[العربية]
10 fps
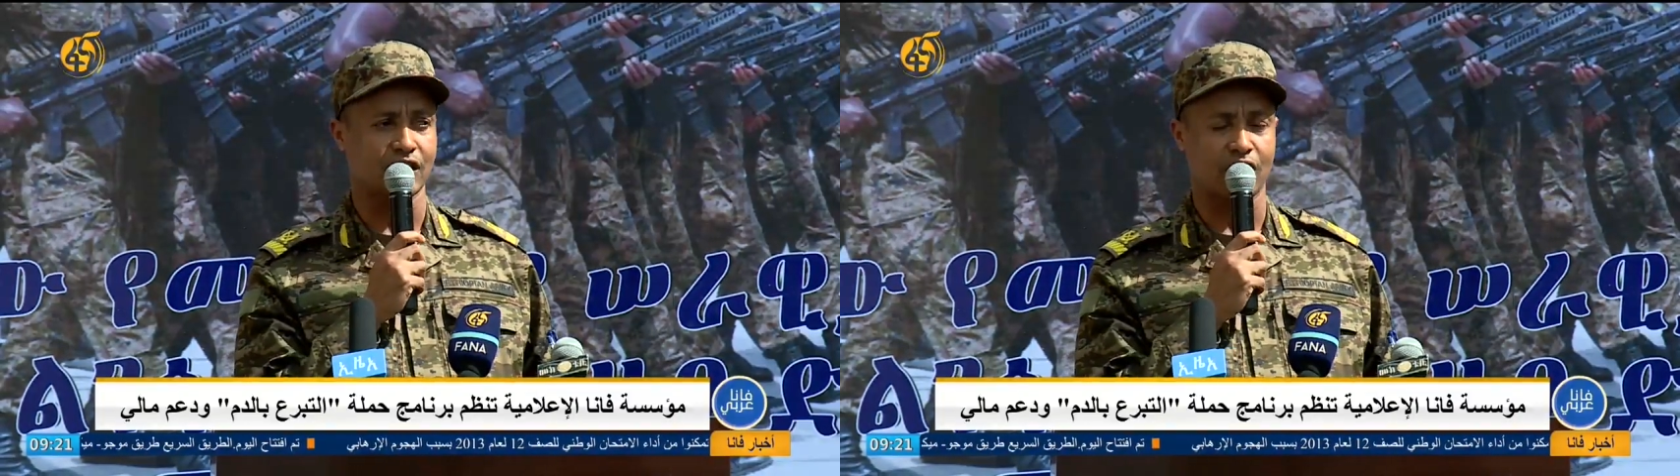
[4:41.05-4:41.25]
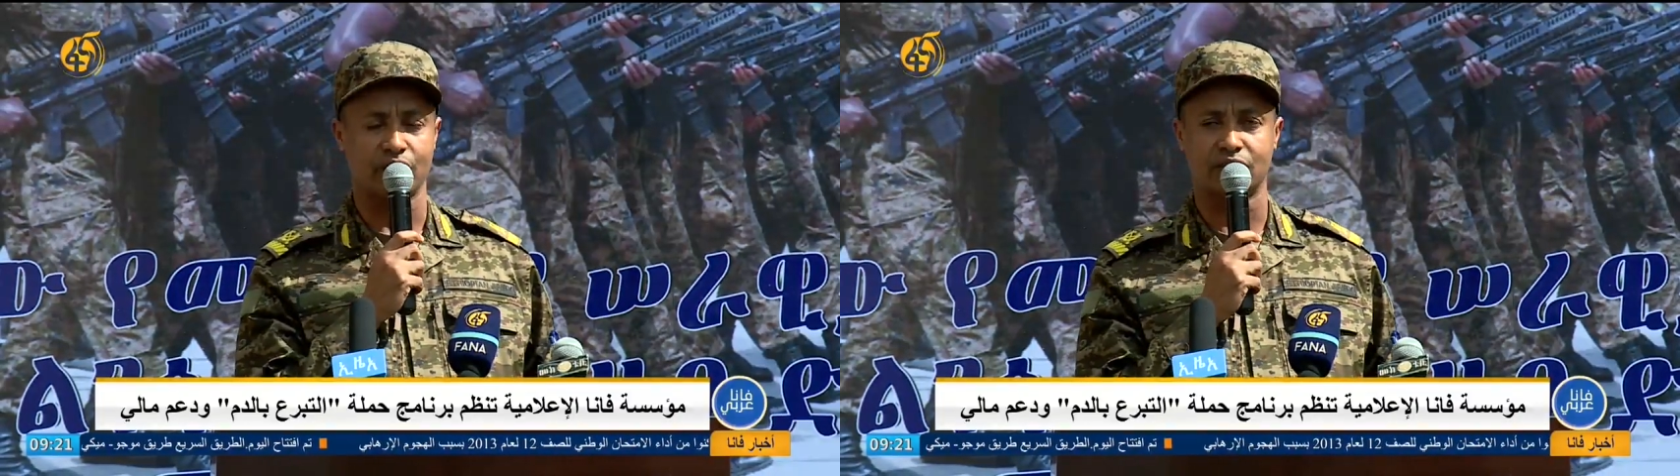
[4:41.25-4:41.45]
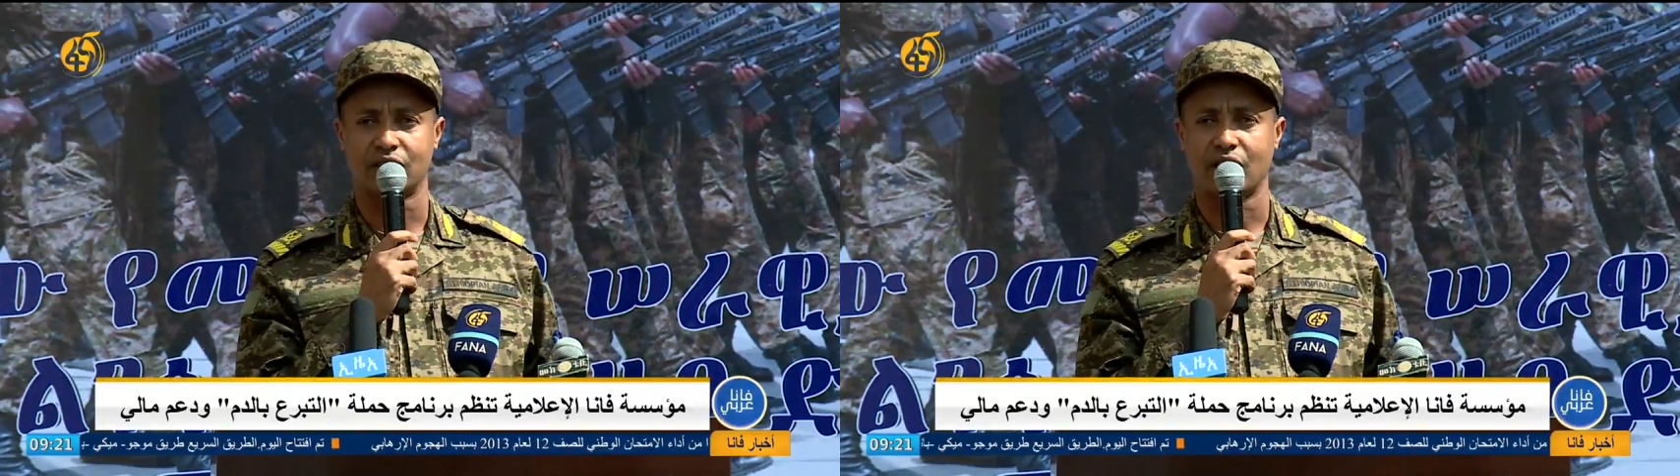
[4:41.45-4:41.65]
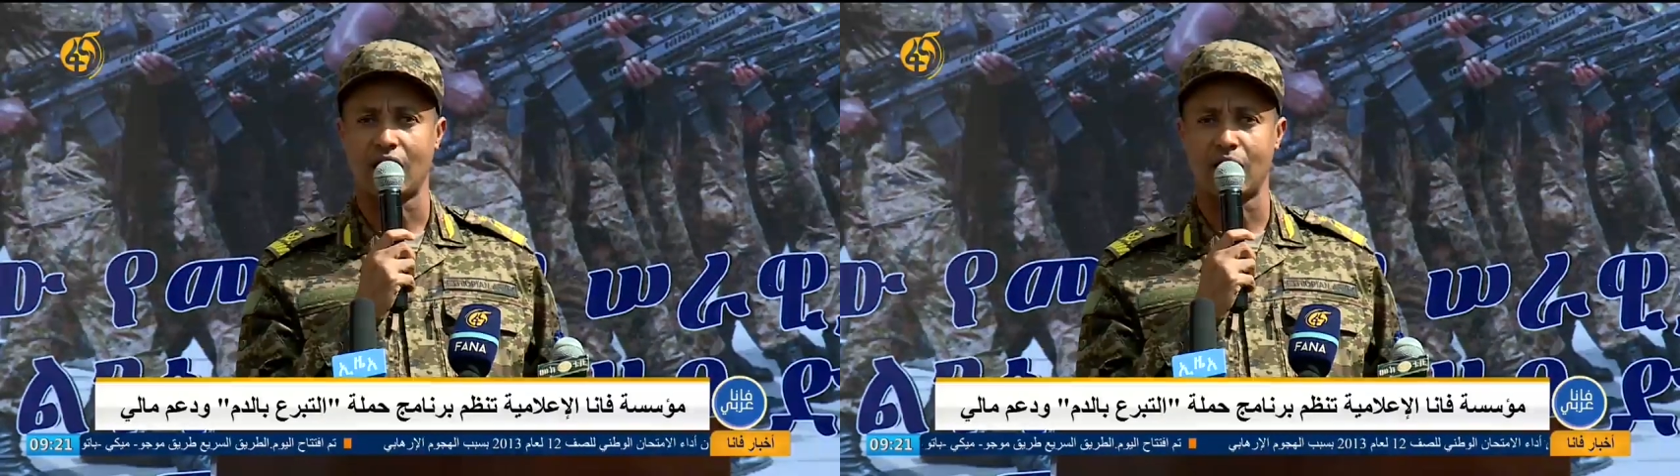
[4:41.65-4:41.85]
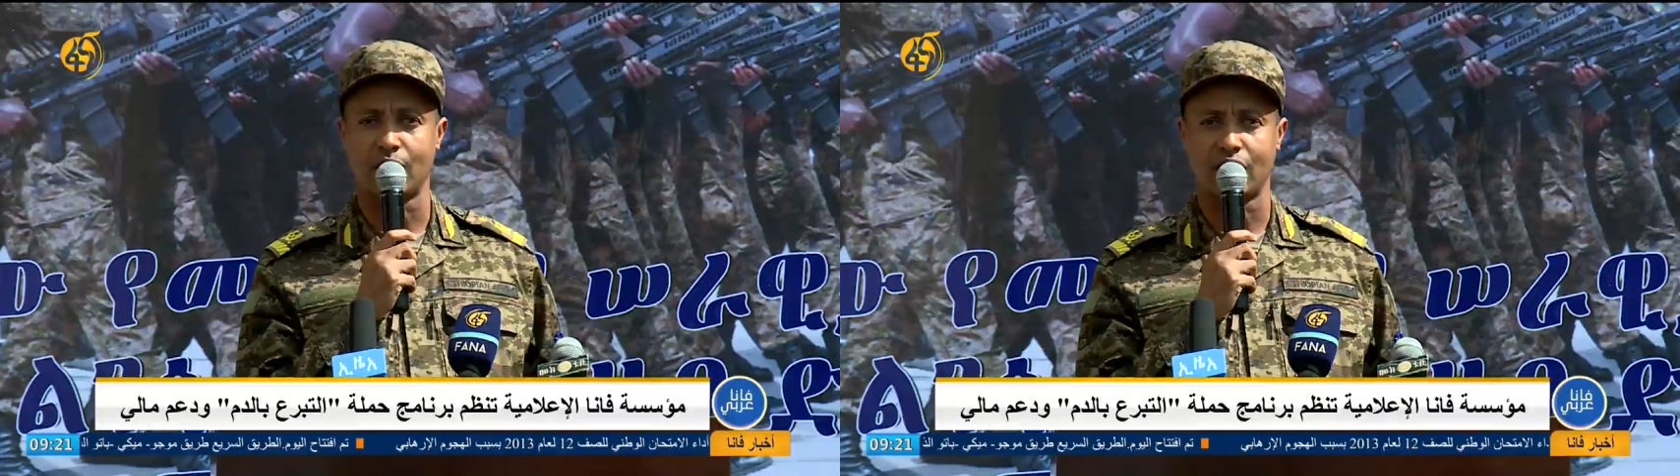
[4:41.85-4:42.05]
وليس
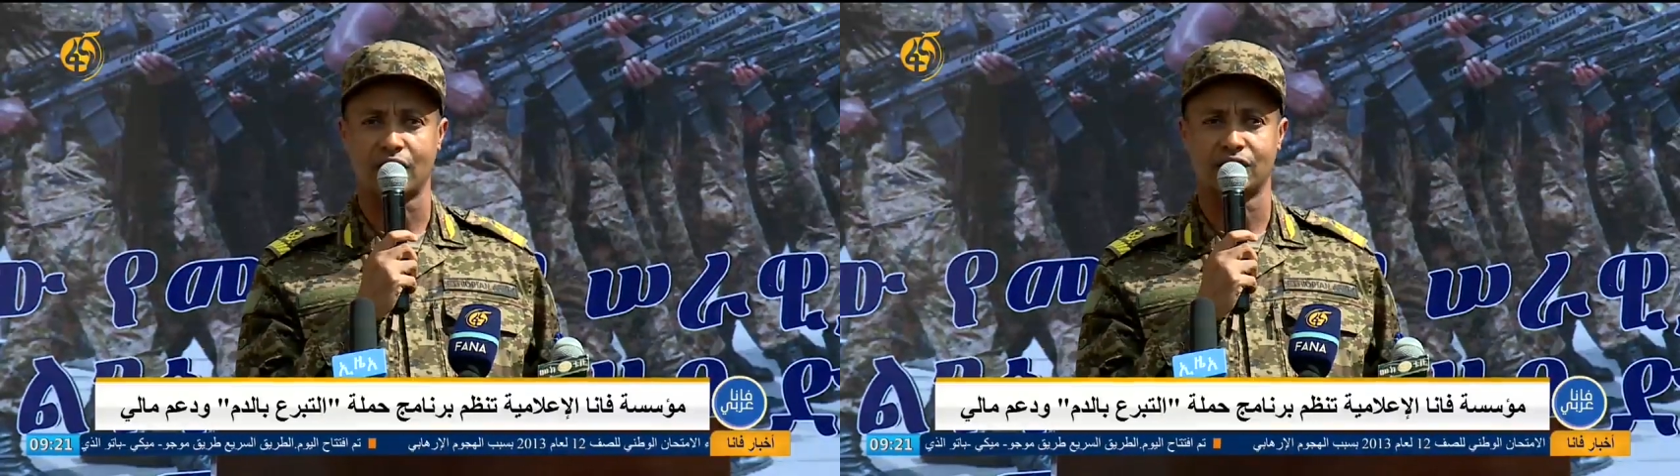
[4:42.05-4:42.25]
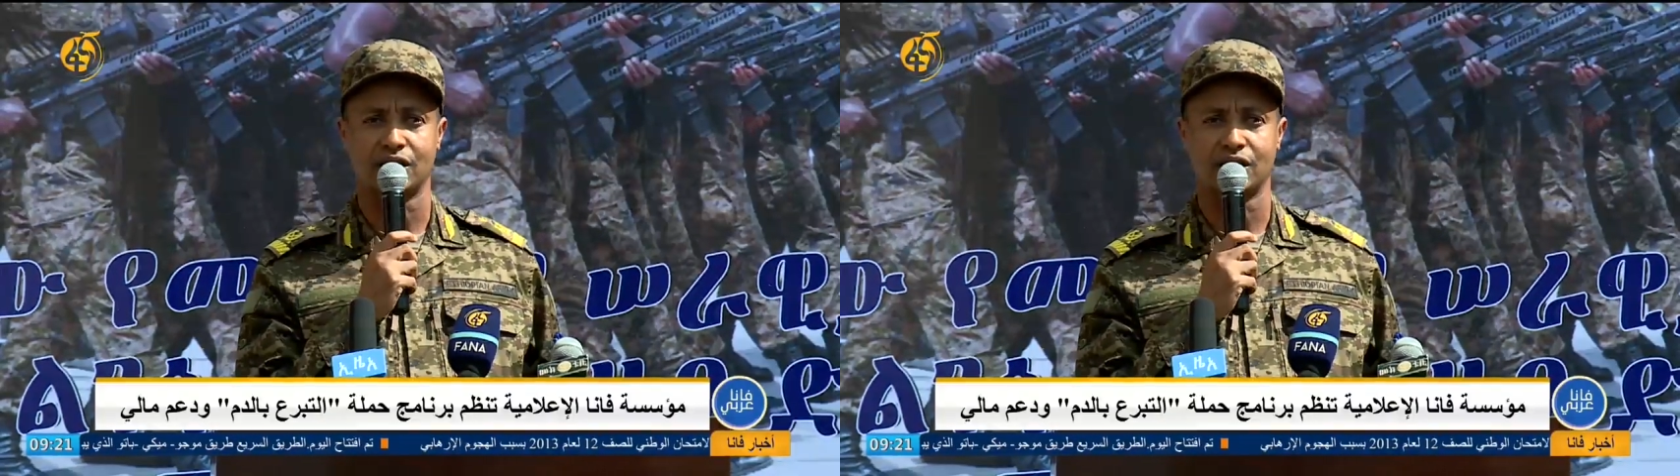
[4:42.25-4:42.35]
هذا